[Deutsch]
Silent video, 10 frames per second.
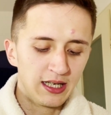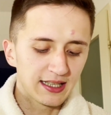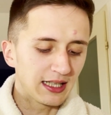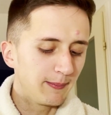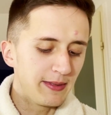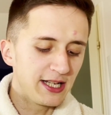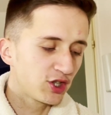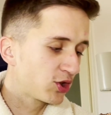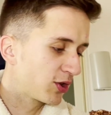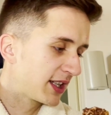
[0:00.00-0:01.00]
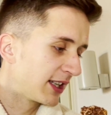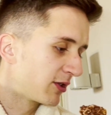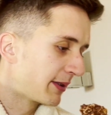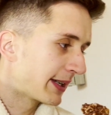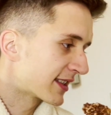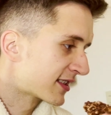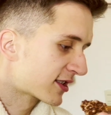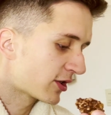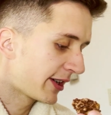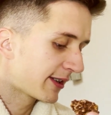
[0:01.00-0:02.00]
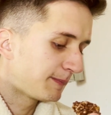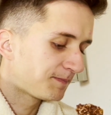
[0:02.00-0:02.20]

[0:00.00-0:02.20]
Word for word: Karamellstückchen und dem ganzen Zeug.